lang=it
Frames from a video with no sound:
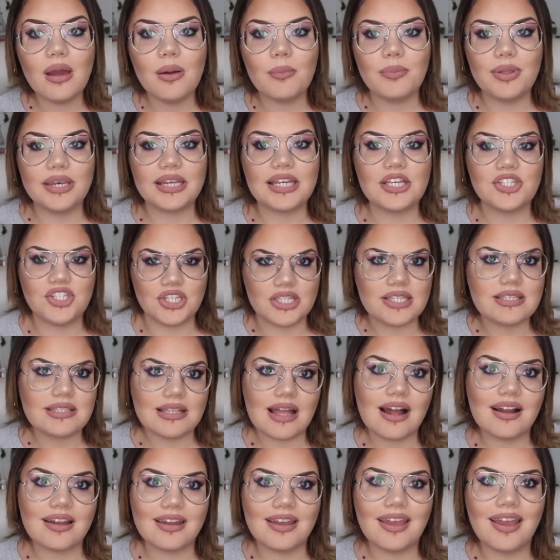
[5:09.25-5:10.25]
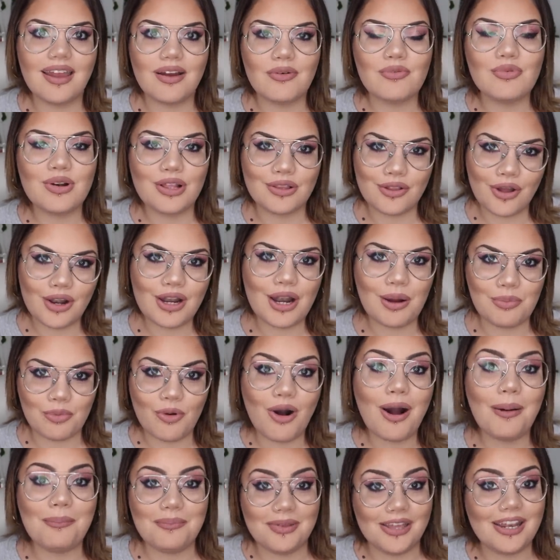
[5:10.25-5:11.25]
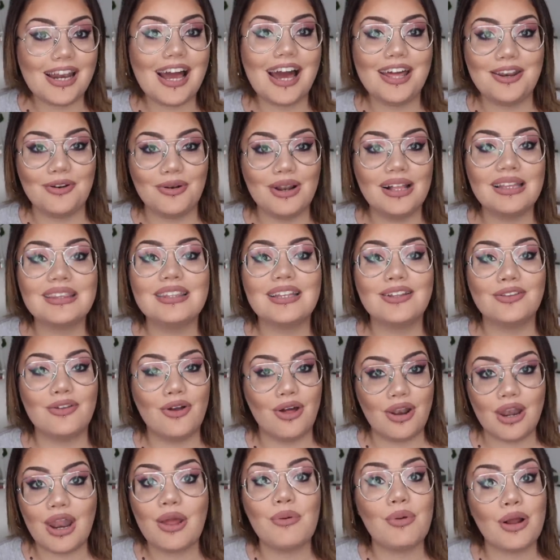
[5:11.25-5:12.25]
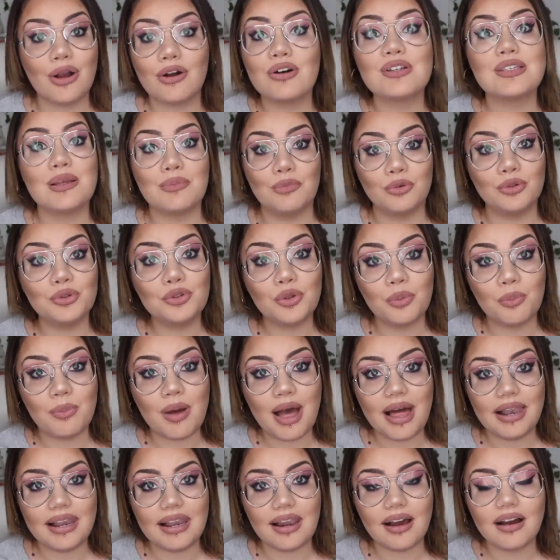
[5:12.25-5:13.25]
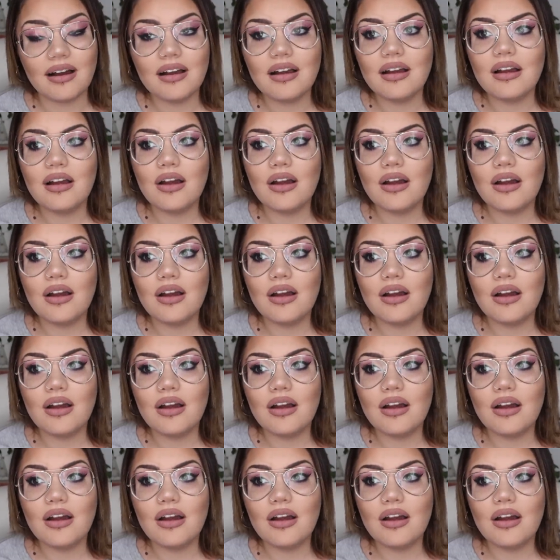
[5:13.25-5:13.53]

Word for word: perché ci sta che una donna può ammirare un'altra donna, è una cosa molto bella.